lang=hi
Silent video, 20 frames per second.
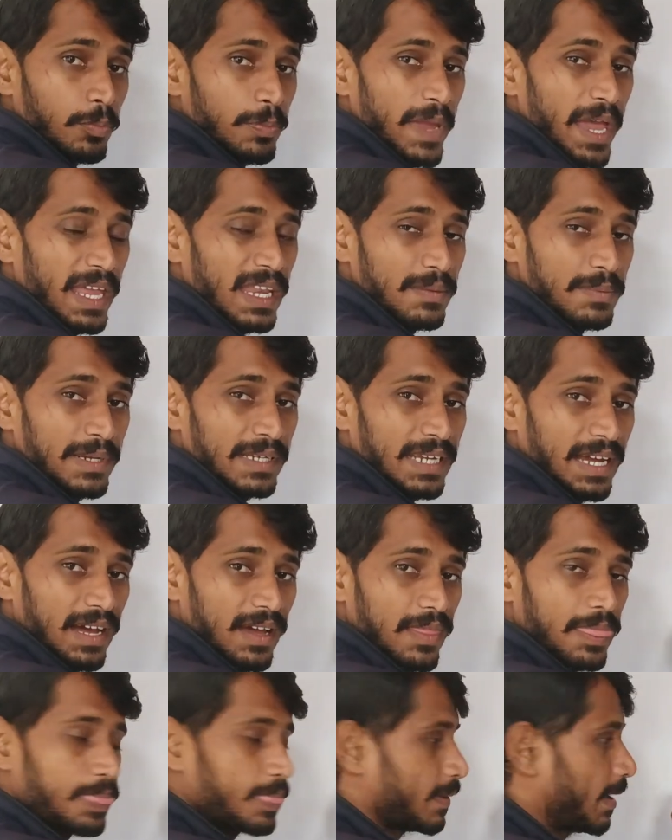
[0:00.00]
प्यारे बेटा
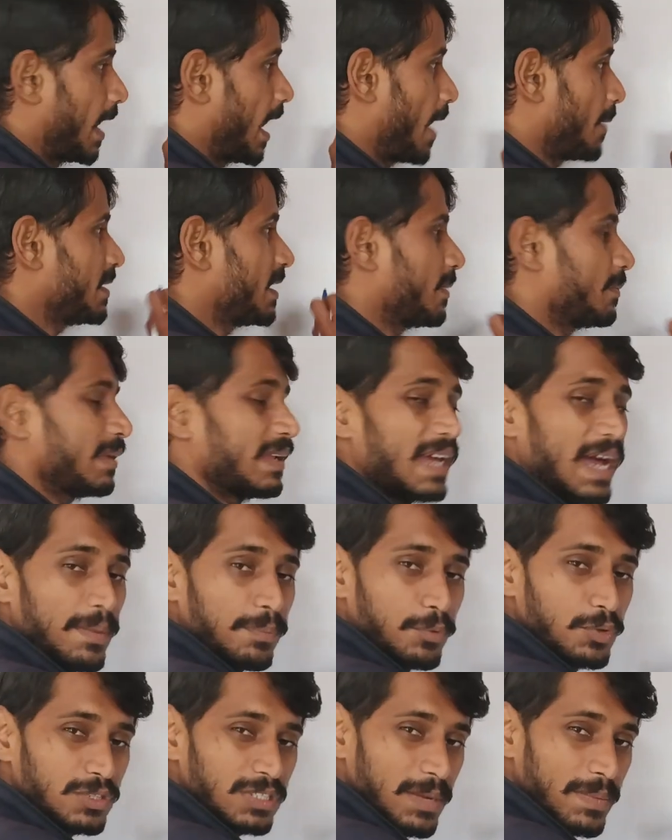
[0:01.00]
अभी हमने
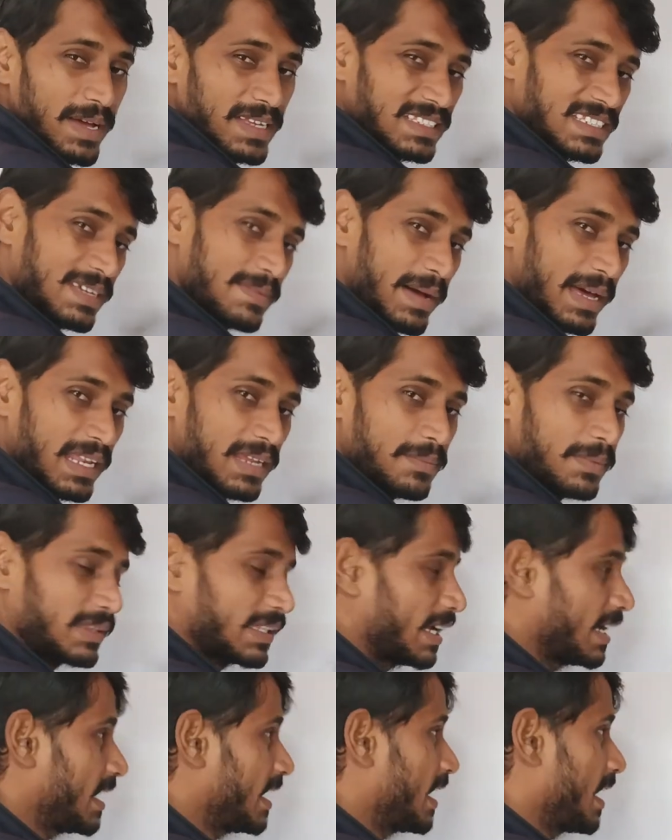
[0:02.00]
आपको समास के बारे में
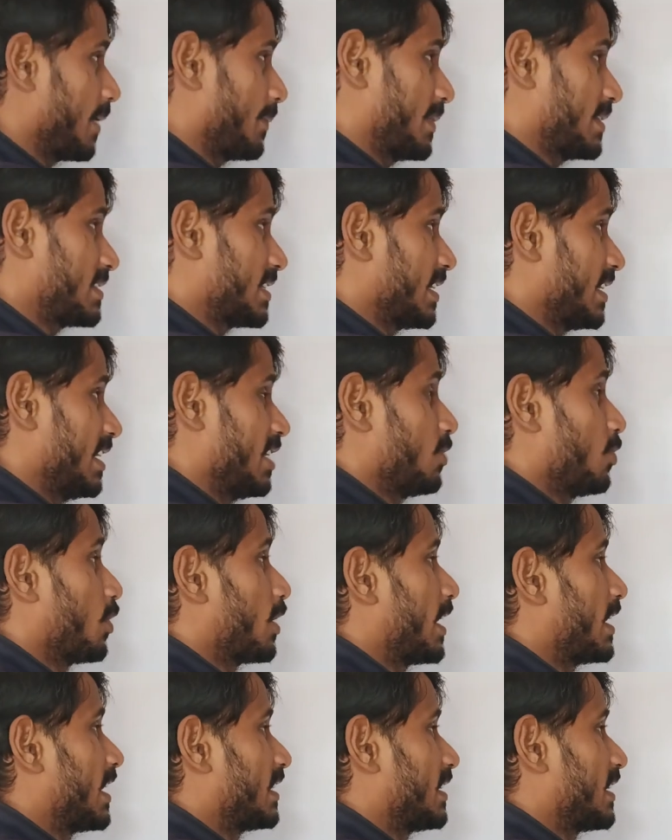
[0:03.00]
बताया अब अच्छा एक
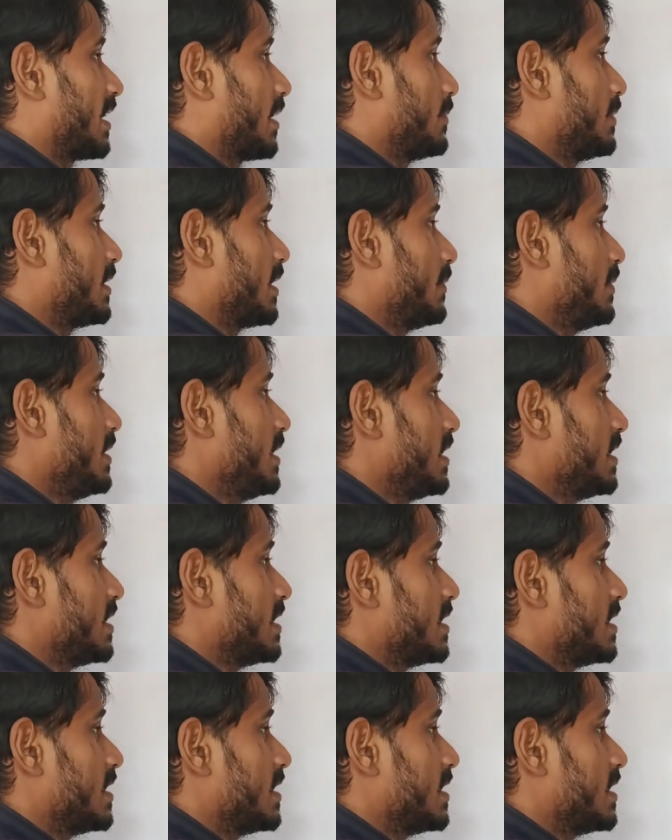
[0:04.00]
और आ जाता कभी कभी